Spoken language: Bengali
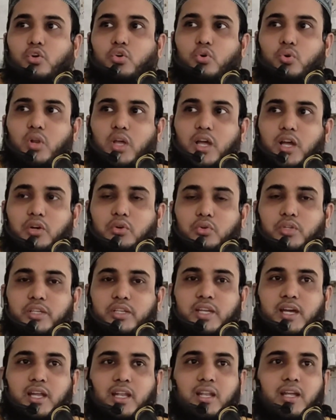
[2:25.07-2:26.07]

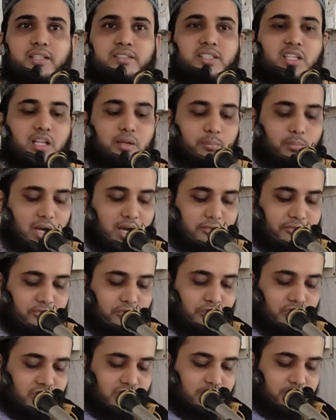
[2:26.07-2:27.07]
গুণাগুলিকে আল্লাহ তালা মাফ
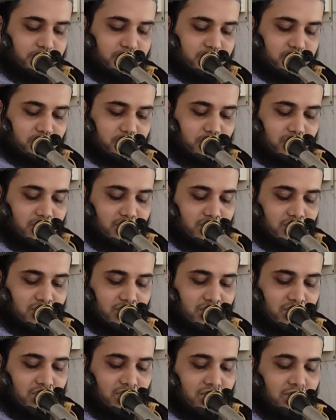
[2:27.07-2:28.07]
করে দিবেন সুবাহান
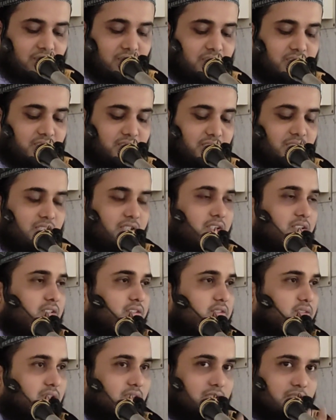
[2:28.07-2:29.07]
আল্লাহ
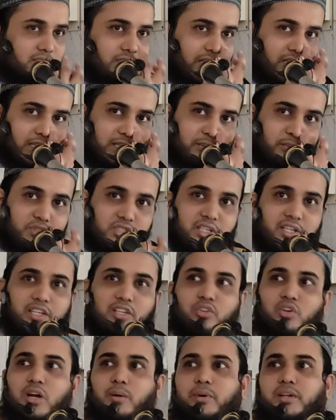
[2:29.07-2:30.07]
তাইলে বোঝা
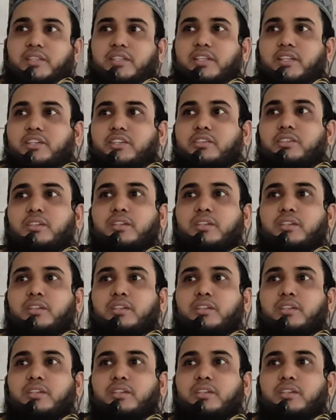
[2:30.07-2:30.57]
গেল আমাদের